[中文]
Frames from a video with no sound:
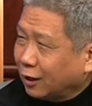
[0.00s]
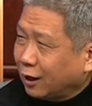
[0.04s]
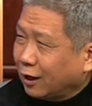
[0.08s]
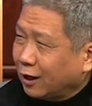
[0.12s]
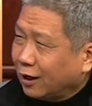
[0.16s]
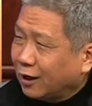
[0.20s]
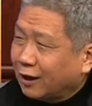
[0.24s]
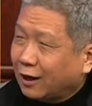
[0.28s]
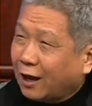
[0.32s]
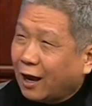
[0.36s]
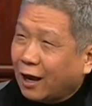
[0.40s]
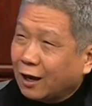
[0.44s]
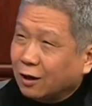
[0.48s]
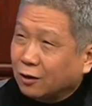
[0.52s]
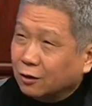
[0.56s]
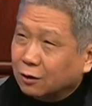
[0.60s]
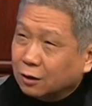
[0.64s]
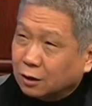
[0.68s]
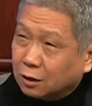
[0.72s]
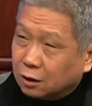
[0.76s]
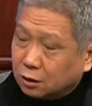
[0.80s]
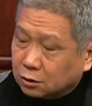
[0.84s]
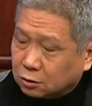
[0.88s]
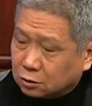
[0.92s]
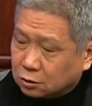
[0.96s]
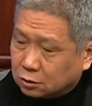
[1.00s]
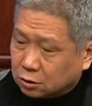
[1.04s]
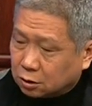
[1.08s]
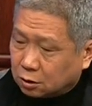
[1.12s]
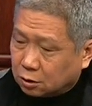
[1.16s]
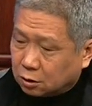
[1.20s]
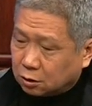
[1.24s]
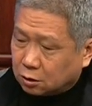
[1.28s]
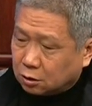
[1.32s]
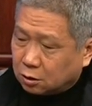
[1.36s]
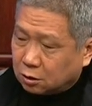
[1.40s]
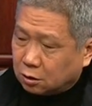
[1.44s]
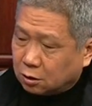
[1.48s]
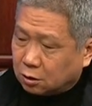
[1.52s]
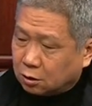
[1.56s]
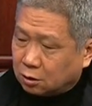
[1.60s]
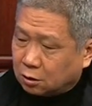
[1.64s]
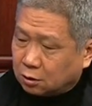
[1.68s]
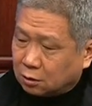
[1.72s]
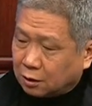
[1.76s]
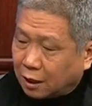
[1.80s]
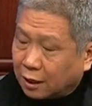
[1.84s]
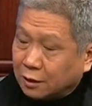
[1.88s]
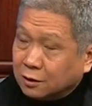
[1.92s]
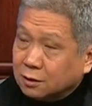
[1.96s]
还吗？还有一个就是，呃，
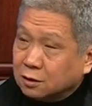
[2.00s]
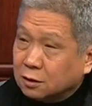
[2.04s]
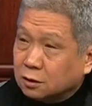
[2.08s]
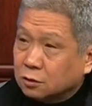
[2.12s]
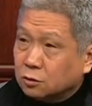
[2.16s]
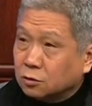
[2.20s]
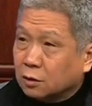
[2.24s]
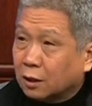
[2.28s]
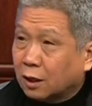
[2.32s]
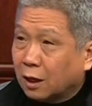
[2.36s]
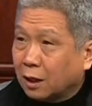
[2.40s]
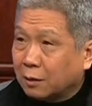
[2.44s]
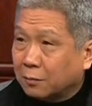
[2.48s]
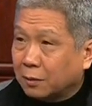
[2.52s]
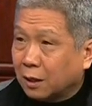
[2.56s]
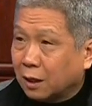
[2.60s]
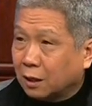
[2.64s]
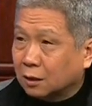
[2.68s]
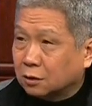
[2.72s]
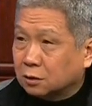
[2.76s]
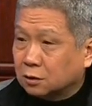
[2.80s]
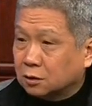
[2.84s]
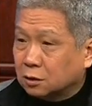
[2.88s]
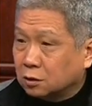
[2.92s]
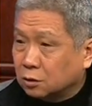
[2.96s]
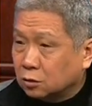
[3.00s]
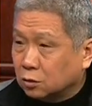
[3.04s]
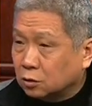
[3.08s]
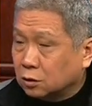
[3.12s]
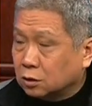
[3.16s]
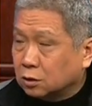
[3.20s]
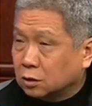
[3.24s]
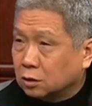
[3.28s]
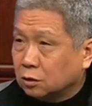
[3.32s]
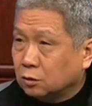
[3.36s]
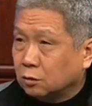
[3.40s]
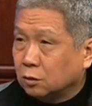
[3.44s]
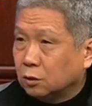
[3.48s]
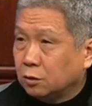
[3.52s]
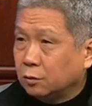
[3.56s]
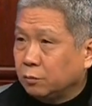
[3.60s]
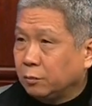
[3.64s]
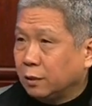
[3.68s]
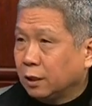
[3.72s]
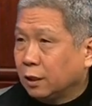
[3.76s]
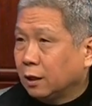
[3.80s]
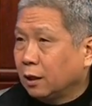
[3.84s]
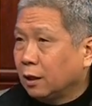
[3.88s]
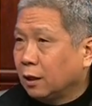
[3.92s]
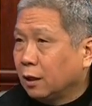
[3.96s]
男性最害怕的是女性过于
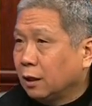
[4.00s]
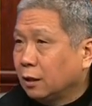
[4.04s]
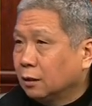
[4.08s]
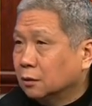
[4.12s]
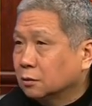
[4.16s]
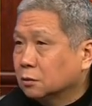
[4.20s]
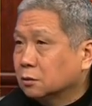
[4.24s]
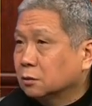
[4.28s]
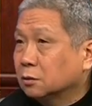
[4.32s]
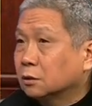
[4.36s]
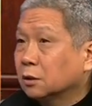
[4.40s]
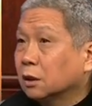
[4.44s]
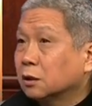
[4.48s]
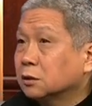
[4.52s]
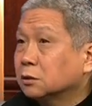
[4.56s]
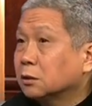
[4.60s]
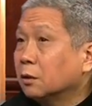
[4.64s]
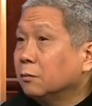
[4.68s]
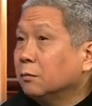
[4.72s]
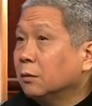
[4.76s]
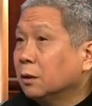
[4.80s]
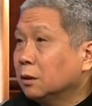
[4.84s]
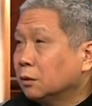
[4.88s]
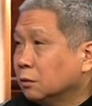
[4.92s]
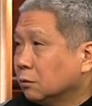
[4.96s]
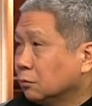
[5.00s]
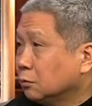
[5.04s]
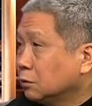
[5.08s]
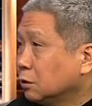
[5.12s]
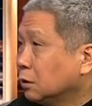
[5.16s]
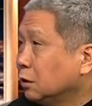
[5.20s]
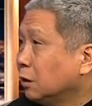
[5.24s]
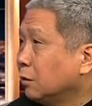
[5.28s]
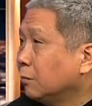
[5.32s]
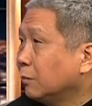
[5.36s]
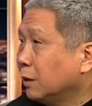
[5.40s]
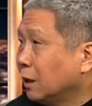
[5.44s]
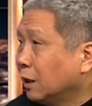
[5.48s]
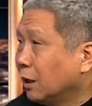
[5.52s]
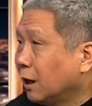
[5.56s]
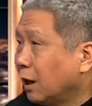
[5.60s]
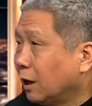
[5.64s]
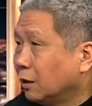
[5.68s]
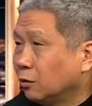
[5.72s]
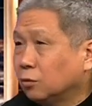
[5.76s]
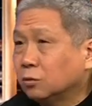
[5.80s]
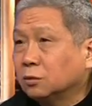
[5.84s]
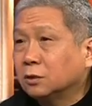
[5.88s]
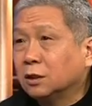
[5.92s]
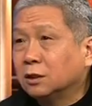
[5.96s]
敏感，就是她什么都特敏感，
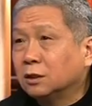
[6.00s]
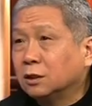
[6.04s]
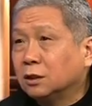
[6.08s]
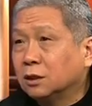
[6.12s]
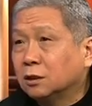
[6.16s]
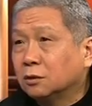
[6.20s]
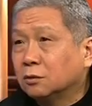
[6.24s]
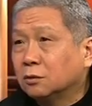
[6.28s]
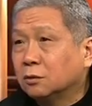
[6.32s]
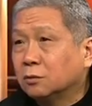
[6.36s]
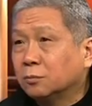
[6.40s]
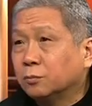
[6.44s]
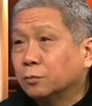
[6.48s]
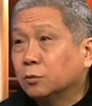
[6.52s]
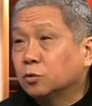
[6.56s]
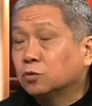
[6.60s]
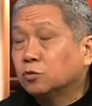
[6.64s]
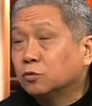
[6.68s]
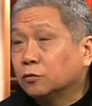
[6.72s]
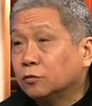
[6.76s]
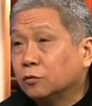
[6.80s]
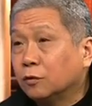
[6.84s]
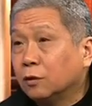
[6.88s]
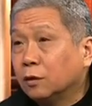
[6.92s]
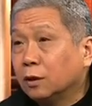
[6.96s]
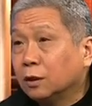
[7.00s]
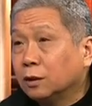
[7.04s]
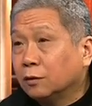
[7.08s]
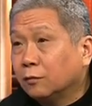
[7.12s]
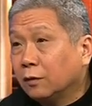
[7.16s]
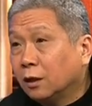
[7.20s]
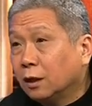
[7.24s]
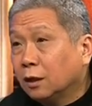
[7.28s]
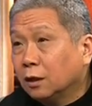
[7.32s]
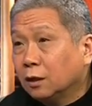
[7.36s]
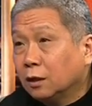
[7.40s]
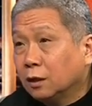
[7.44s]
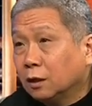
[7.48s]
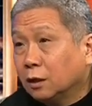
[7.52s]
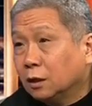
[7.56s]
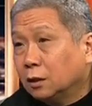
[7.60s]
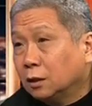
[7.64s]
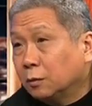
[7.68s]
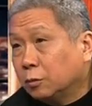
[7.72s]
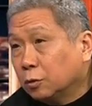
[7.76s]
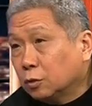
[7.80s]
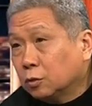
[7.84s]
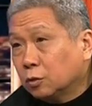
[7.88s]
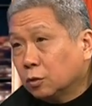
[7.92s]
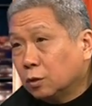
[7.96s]
弄得你就不舒服，因为。你
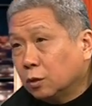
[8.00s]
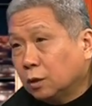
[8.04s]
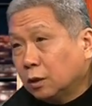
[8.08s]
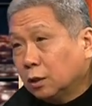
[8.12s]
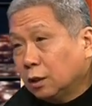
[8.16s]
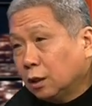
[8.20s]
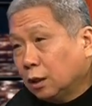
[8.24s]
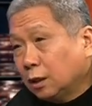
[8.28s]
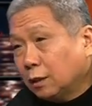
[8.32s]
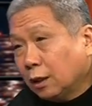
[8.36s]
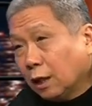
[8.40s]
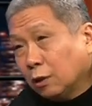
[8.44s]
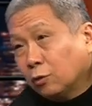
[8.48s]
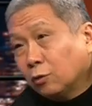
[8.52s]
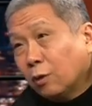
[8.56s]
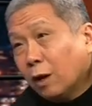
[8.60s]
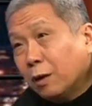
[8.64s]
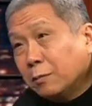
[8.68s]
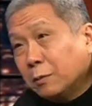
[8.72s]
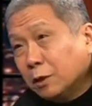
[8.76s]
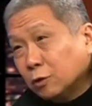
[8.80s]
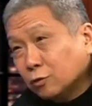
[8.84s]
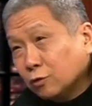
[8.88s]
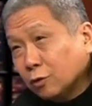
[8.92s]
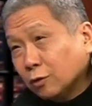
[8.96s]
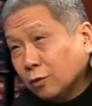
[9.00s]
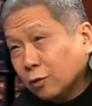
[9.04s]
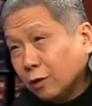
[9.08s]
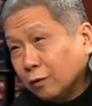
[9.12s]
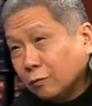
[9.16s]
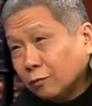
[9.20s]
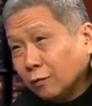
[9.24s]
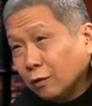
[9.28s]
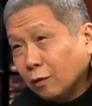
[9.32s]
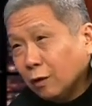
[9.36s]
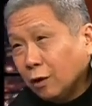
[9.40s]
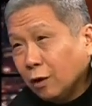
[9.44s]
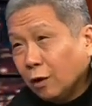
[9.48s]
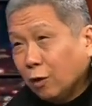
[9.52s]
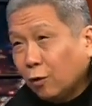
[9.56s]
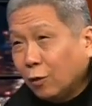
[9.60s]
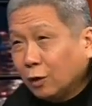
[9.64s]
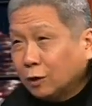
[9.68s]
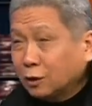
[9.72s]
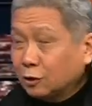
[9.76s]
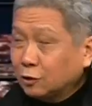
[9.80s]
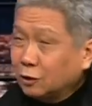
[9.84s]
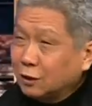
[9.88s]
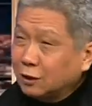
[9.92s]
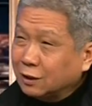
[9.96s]
比如哪句话没说对付，或
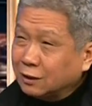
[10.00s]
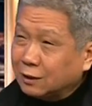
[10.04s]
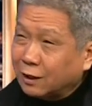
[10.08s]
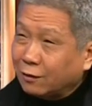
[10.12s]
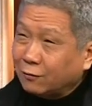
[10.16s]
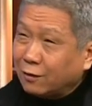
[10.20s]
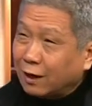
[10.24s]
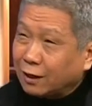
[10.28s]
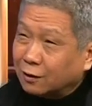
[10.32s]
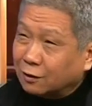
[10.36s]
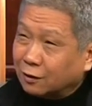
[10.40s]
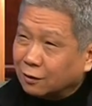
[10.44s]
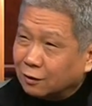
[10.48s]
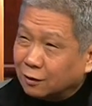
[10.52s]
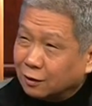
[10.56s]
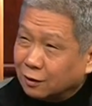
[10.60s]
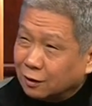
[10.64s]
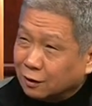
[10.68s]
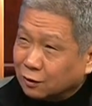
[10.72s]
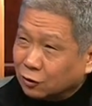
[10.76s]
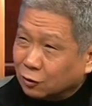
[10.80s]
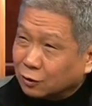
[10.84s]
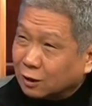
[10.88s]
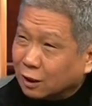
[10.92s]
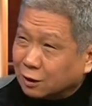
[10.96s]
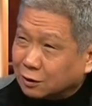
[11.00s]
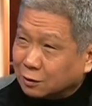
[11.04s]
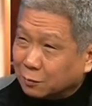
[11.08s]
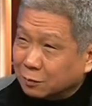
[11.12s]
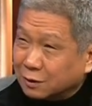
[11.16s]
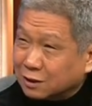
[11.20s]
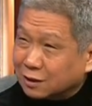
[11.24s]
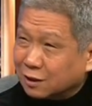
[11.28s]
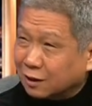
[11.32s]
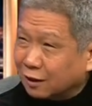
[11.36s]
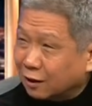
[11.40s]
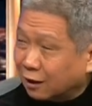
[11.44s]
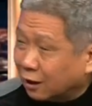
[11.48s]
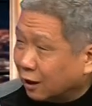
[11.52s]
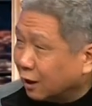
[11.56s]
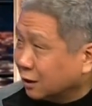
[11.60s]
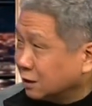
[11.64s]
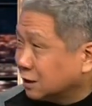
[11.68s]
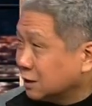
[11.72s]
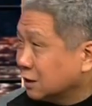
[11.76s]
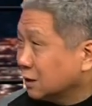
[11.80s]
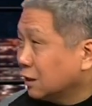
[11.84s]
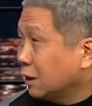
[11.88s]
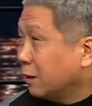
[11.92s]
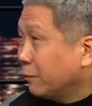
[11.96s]
者说你在外头有点什么事儿哈，
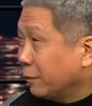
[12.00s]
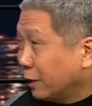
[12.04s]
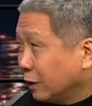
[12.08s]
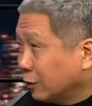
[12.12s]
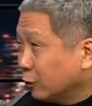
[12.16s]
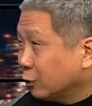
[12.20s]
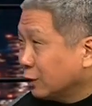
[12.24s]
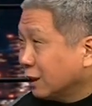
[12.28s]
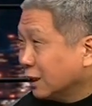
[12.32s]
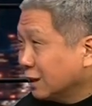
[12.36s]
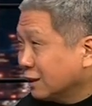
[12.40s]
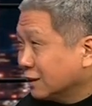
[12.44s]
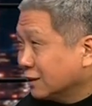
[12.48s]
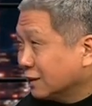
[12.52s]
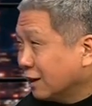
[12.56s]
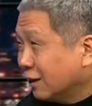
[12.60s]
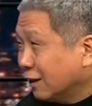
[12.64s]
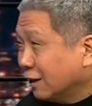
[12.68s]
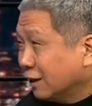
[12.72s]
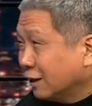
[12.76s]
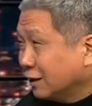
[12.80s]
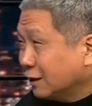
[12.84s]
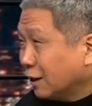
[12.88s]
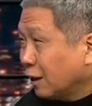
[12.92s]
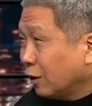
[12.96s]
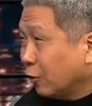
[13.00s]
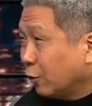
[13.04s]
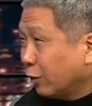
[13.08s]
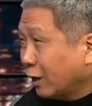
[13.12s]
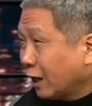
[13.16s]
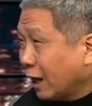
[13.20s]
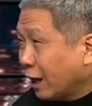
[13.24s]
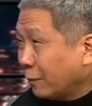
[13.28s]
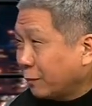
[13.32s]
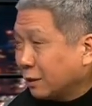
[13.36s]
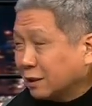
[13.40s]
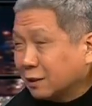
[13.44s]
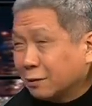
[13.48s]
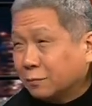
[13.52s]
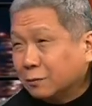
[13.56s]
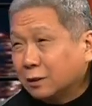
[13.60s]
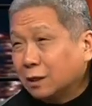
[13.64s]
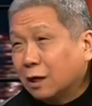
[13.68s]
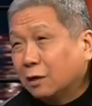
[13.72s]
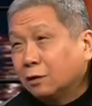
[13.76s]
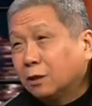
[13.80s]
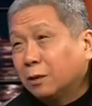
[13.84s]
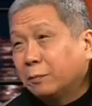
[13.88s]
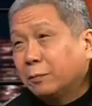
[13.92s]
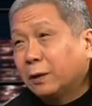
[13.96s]
其实也没多大的事儿，但回来还没怎么
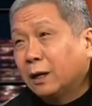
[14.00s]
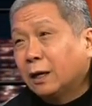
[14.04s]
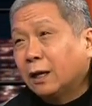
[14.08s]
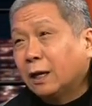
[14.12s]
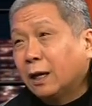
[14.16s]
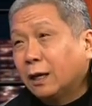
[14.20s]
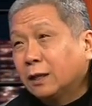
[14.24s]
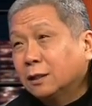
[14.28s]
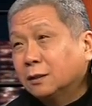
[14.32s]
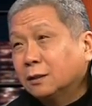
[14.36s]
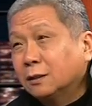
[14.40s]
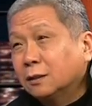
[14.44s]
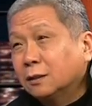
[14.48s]
着呢，被人给